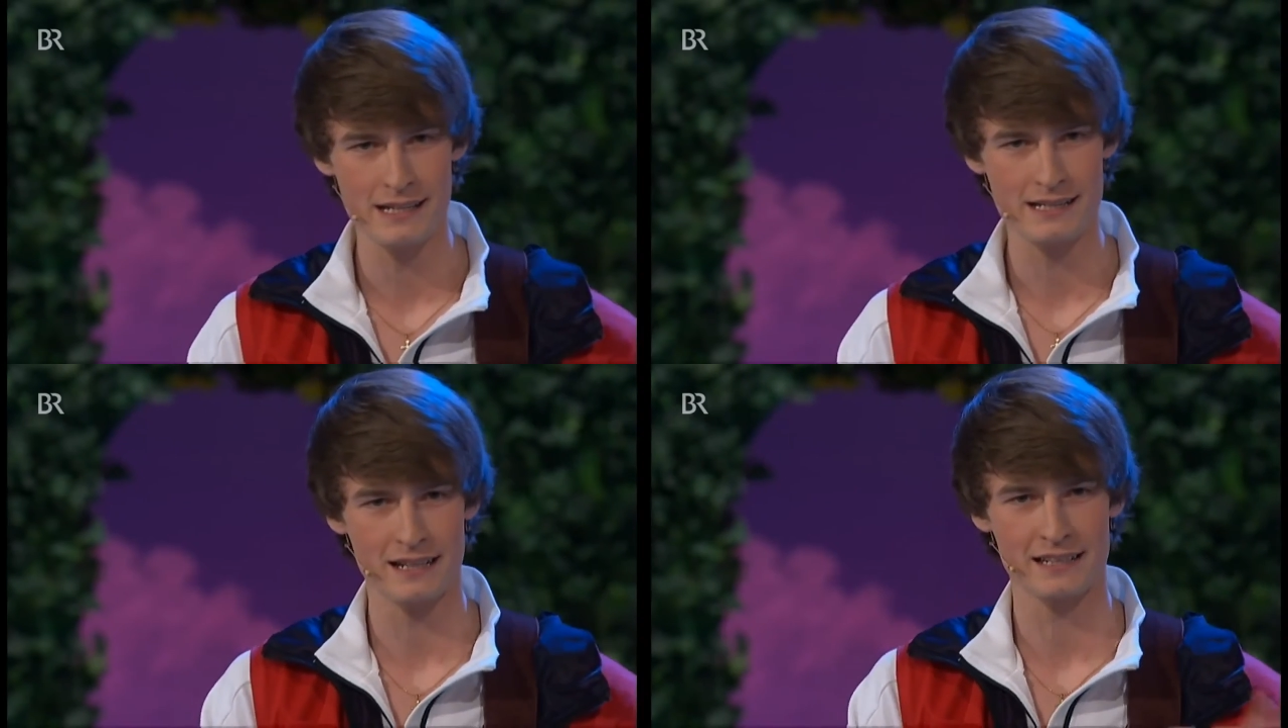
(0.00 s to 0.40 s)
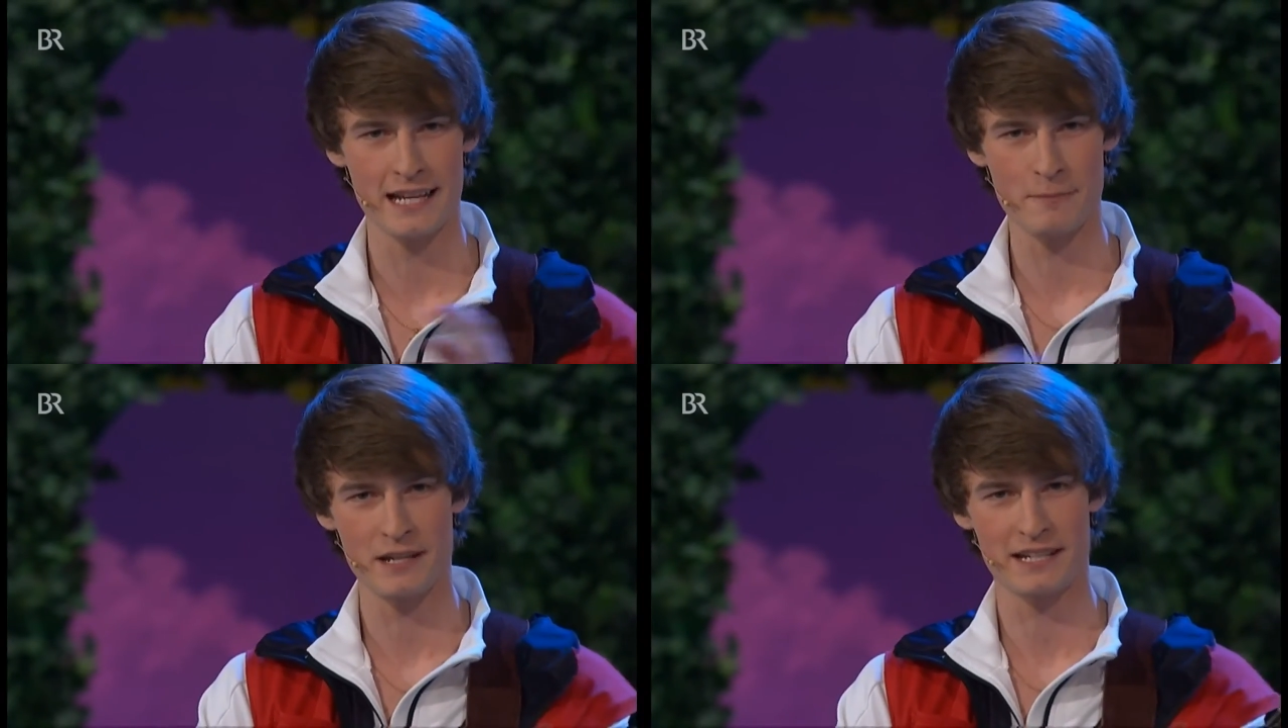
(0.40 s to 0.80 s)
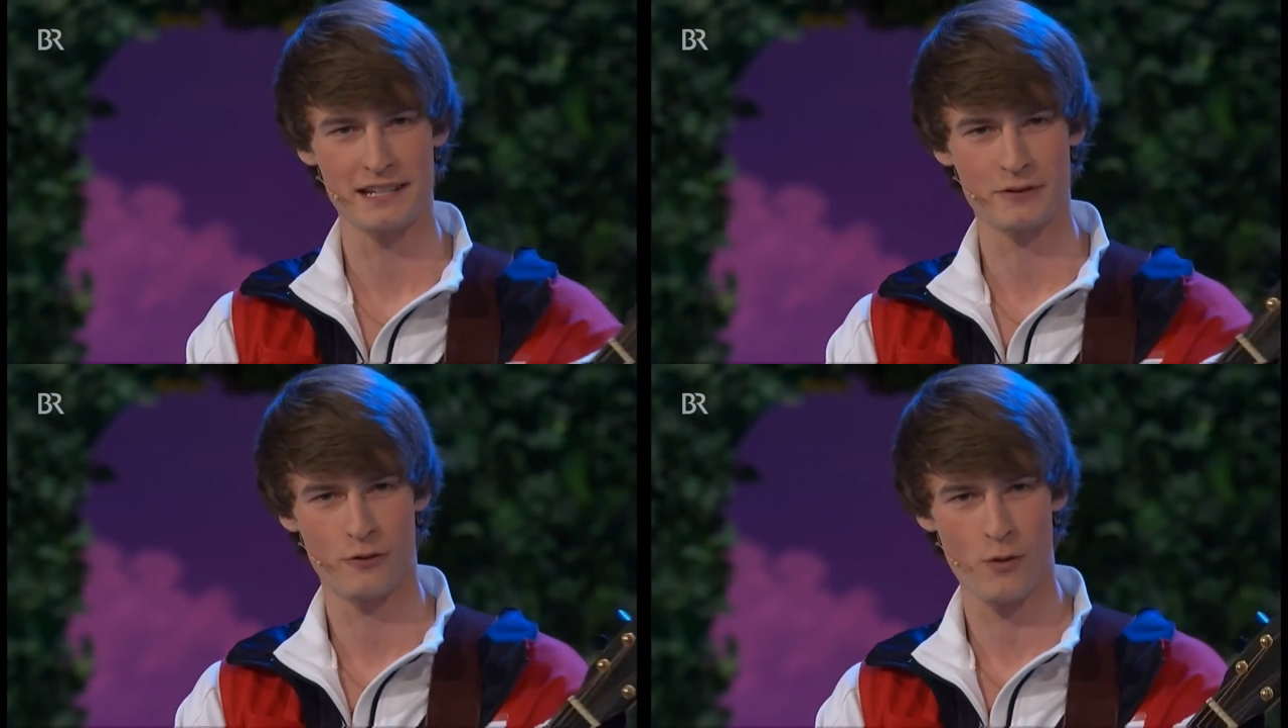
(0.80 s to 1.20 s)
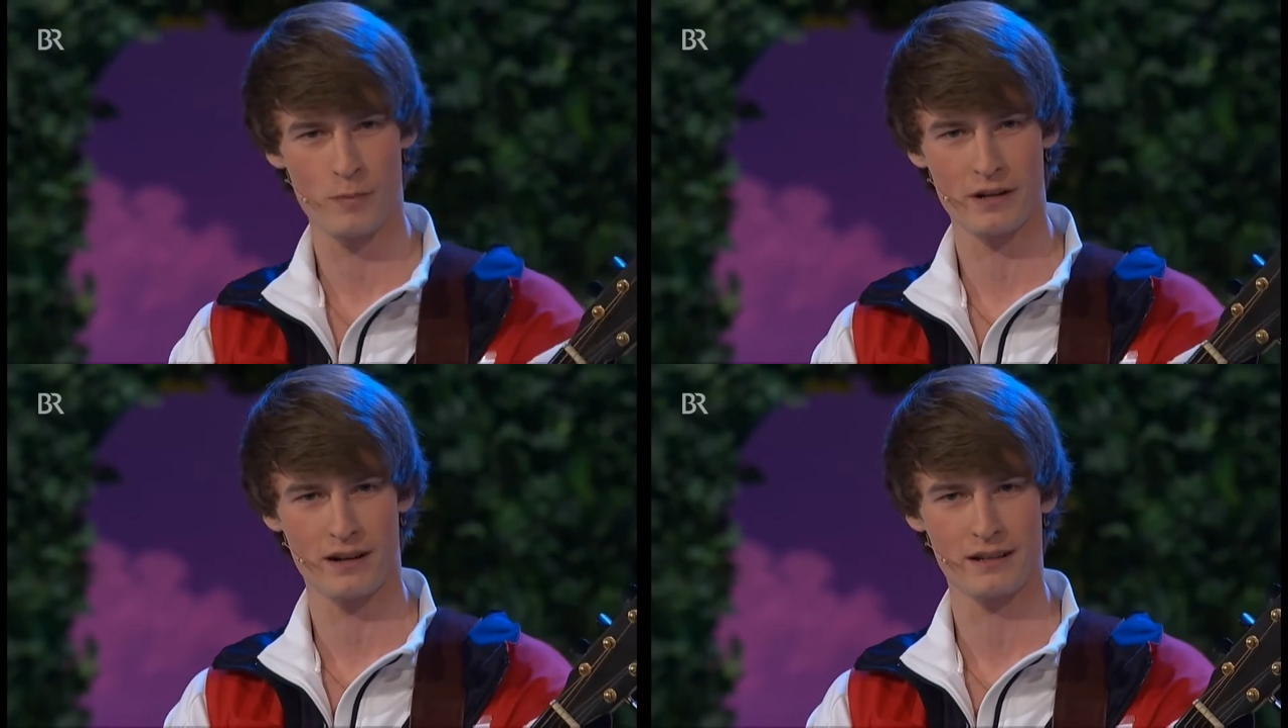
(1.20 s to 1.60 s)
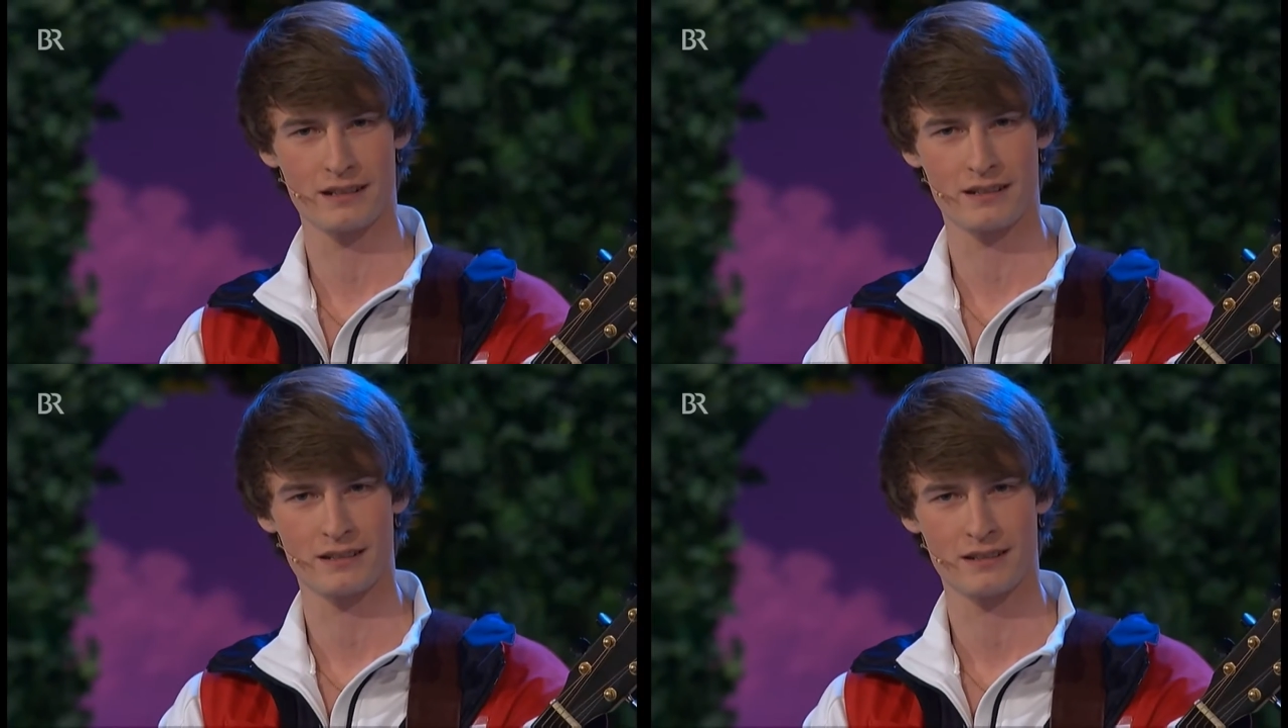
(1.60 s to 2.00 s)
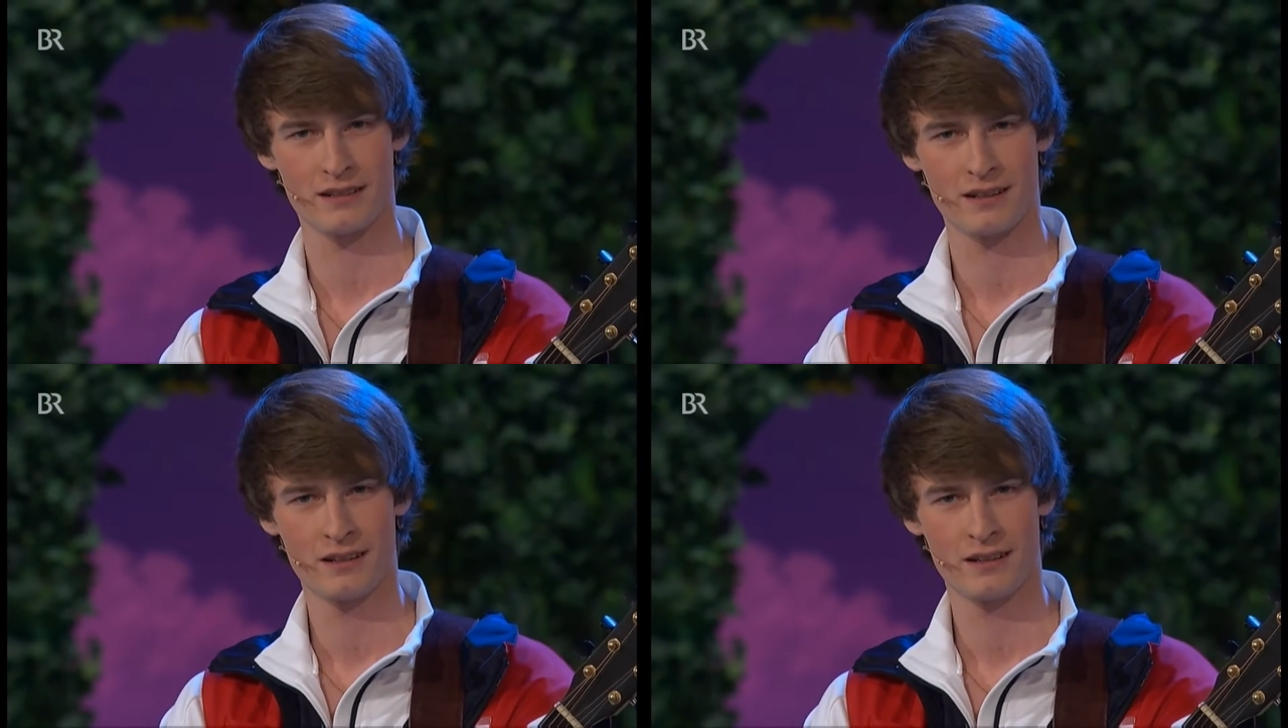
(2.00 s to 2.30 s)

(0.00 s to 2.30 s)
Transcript: ist angeblich nicht vorbereitet.